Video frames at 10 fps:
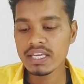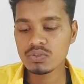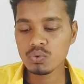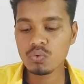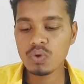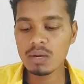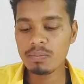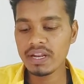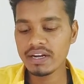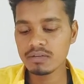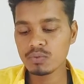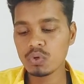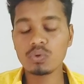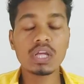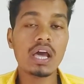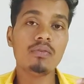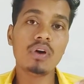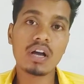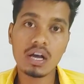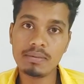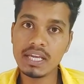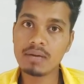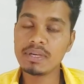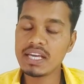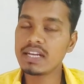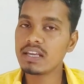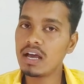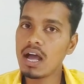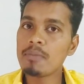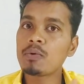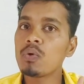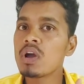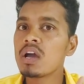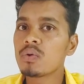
ये जो गूगल पे रिडीम कोड होता है वो कभी कभी यानी आपको